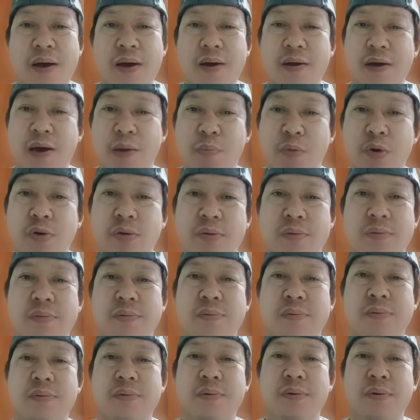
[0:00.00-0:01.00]
gamot
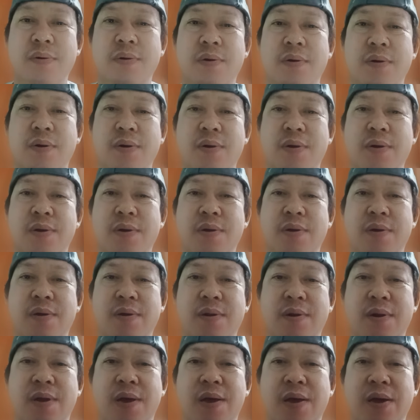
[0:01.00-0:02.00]

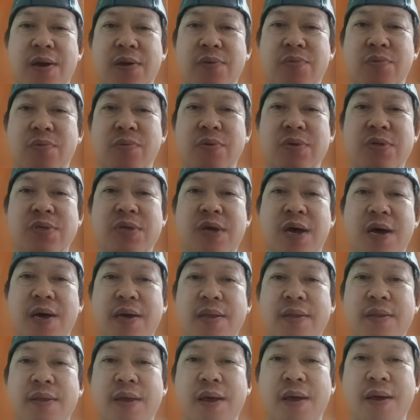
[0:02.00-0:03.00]
na kung
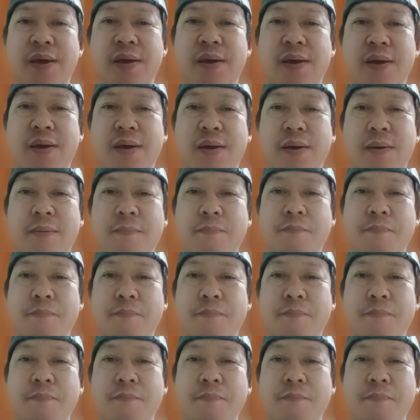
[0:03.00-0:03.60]
saan ay